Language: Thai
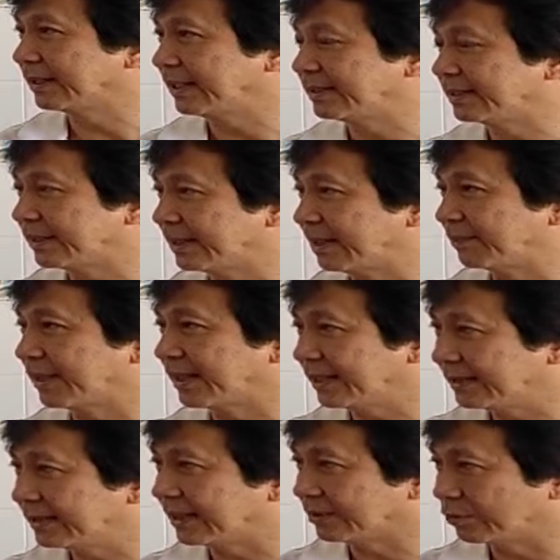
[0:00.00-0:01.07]
งเล่นสนามเด็ก
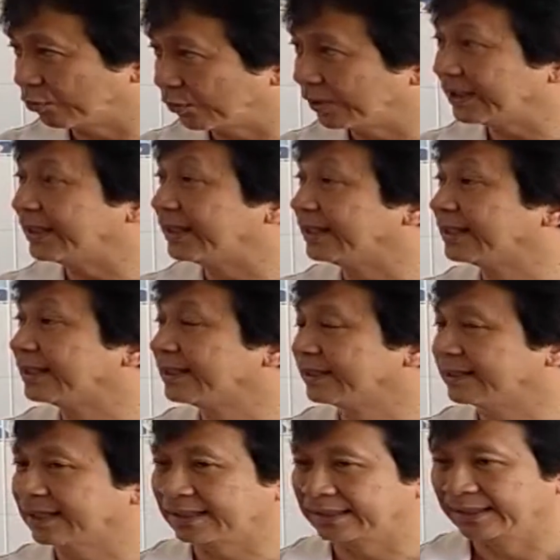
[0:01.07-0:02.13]
เล่นอย่างถูกวิธี ค
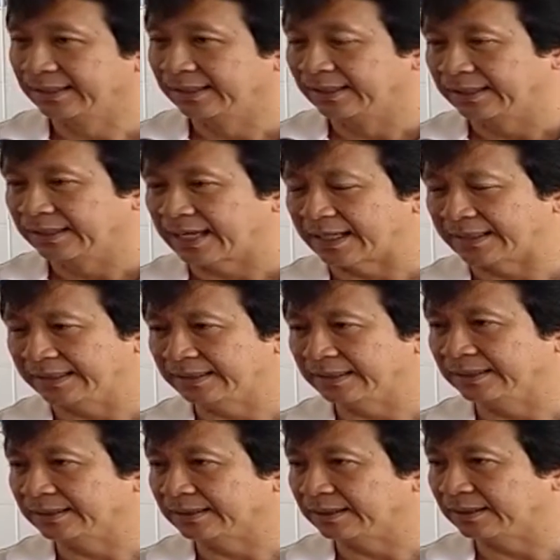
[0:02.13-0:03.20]
รับผมอันที่
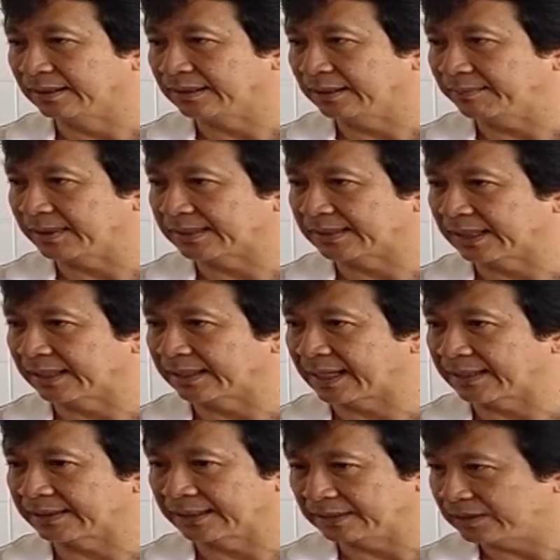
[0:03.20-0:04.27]
หนึ่งเลยที่เป็นสาเหตุ
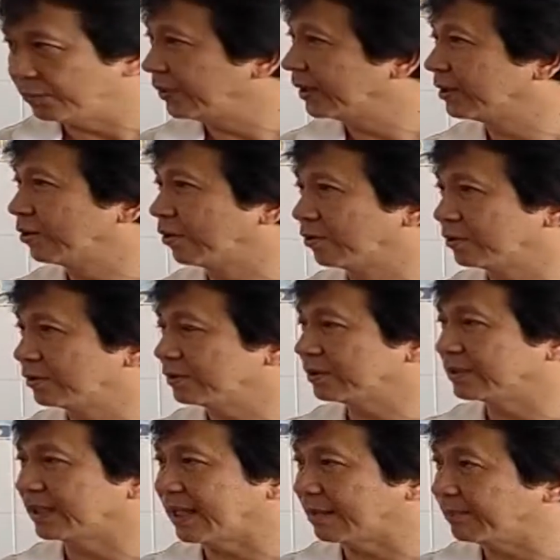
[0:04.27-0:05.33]
การเสียชีวิตของ
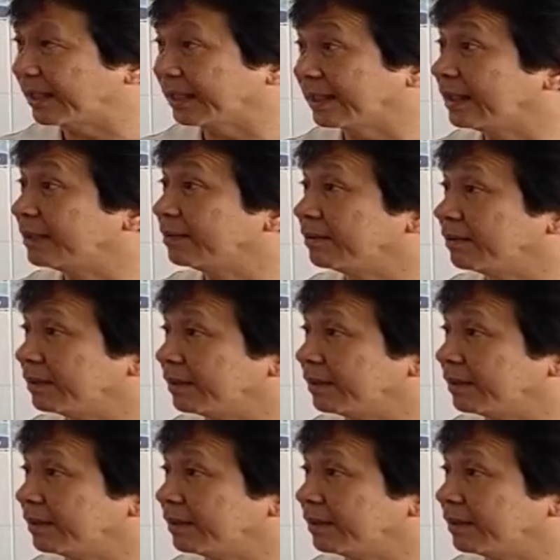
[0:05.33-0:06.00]
สนามเด็กเล่นเล